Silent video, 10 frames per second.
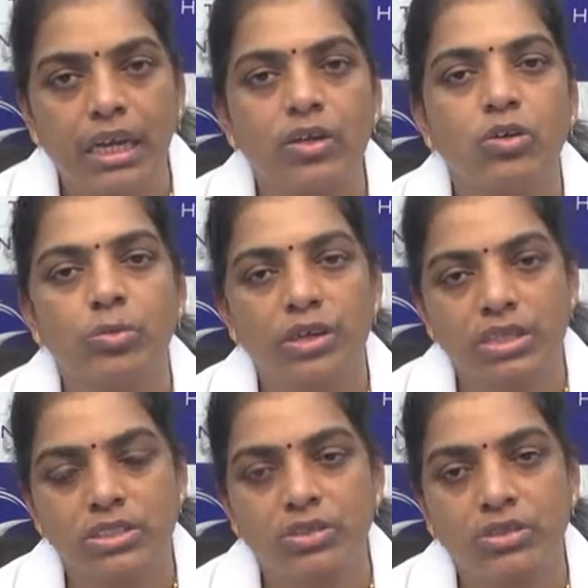ఎక్కువ
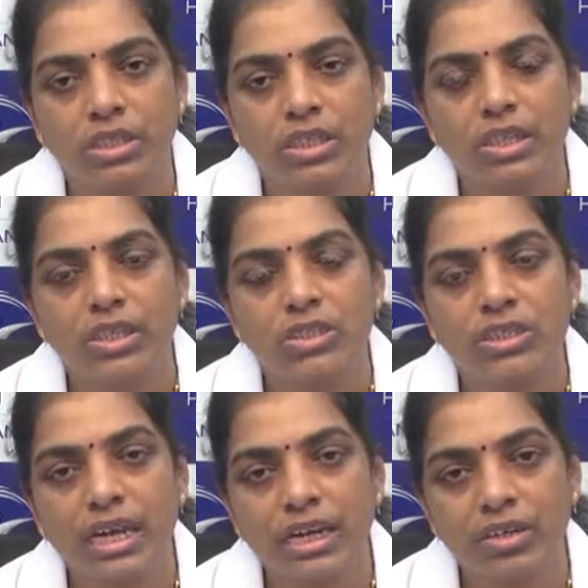ప్రొడక్షన్ ఉంది సో
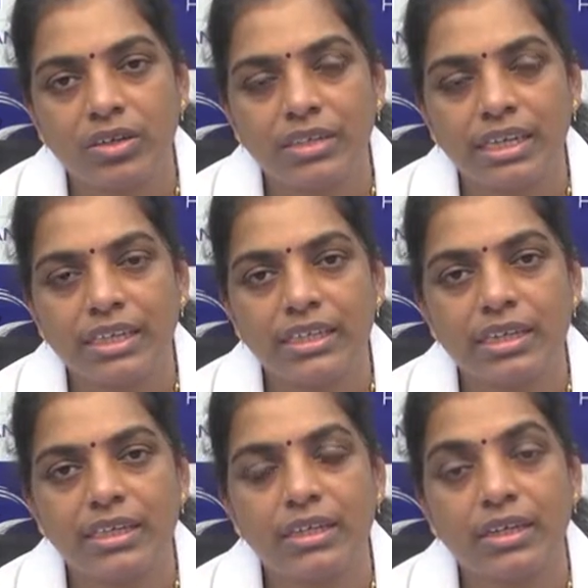దాంట్లో అయ్యేది
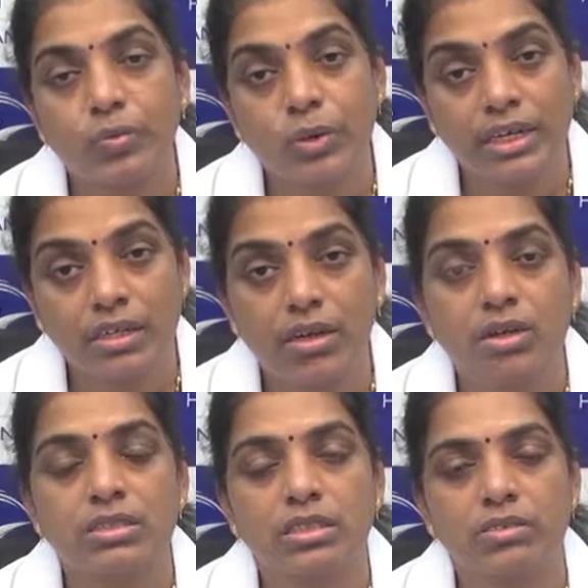ఏంటంటే వెయిట్
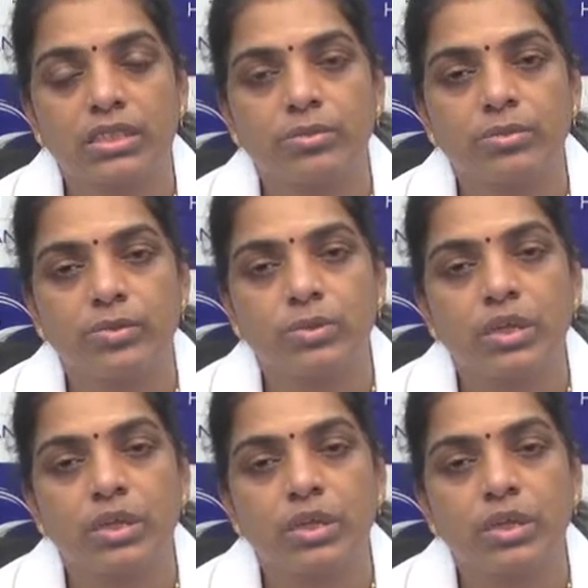లాస్ అవ్వటము